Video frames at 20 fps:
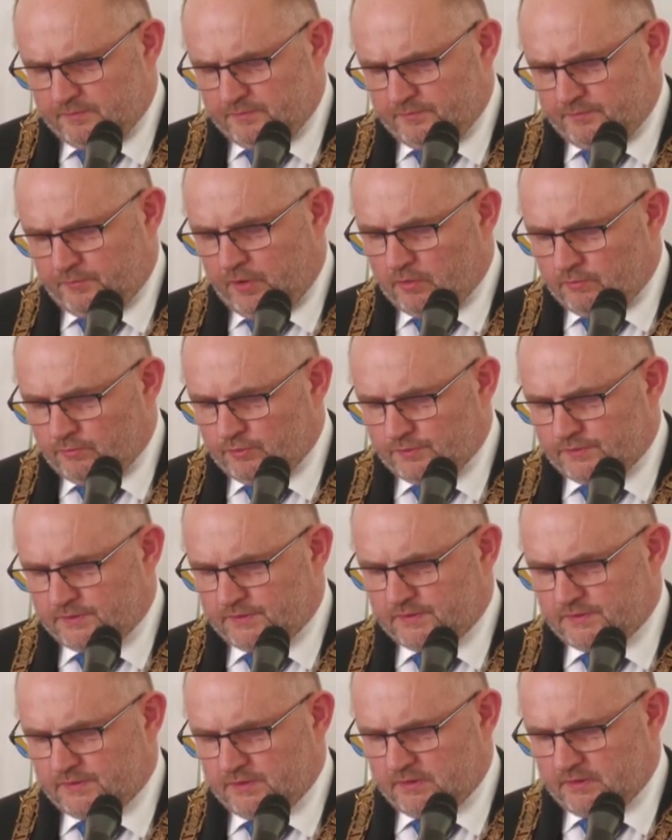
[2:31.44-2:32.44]

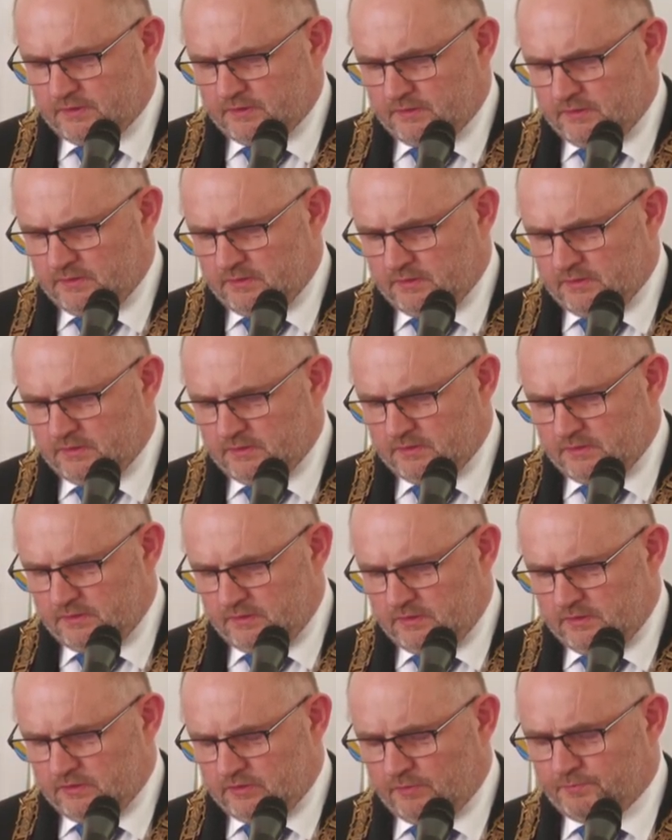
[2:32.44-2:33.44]
Pomóc e,
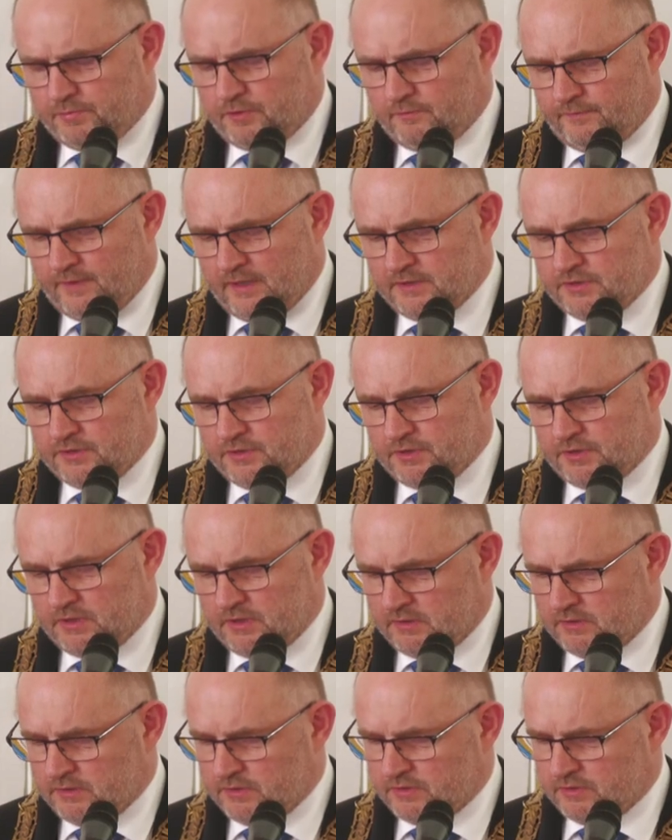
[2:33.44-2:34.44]
i doprowadzić
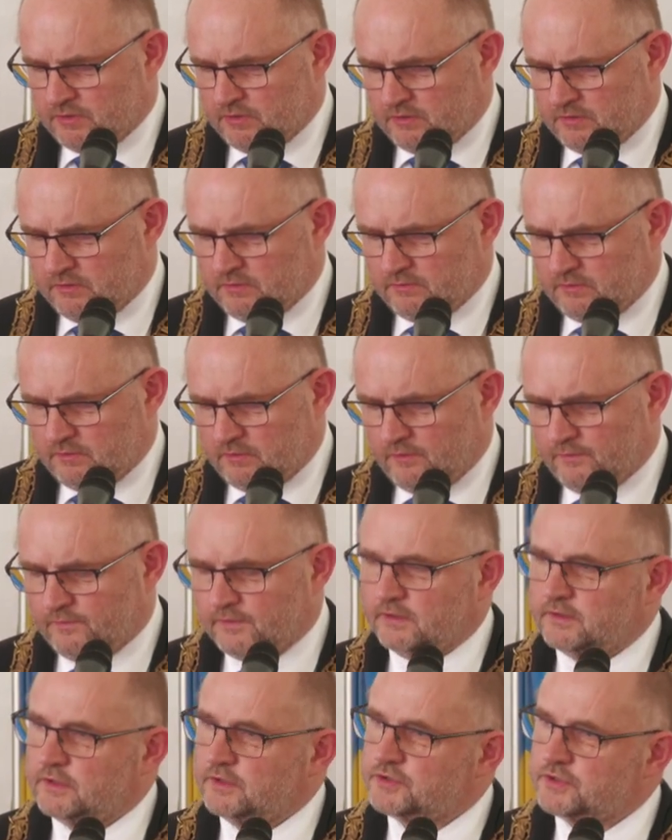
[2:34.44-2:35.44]
kiedyś do
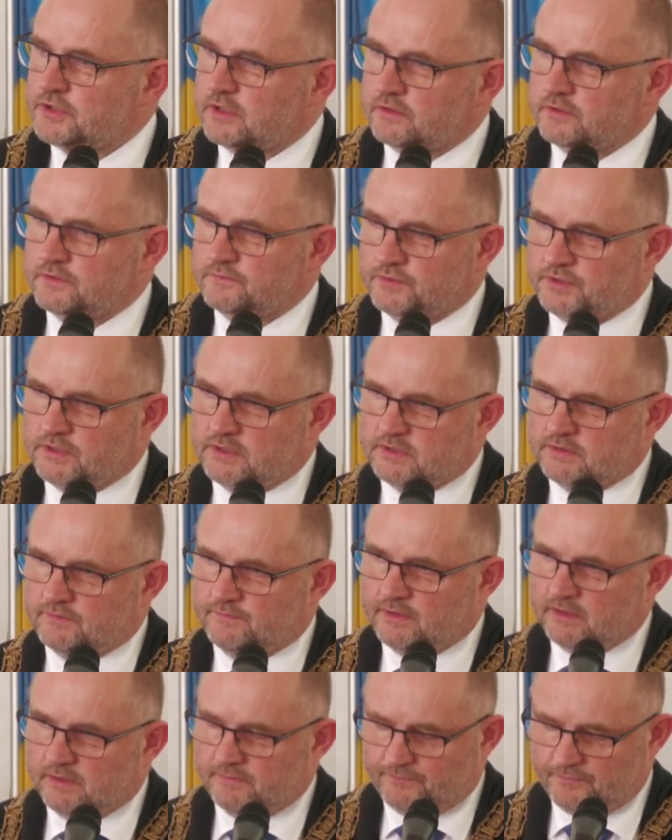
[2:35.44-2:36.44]
ostatecznego
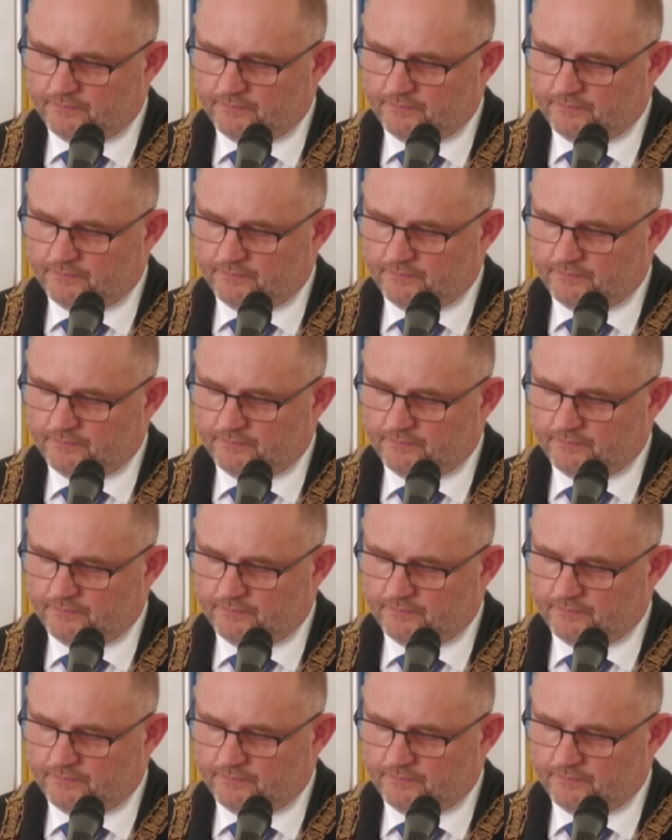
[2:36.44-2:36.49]
zwycięstwa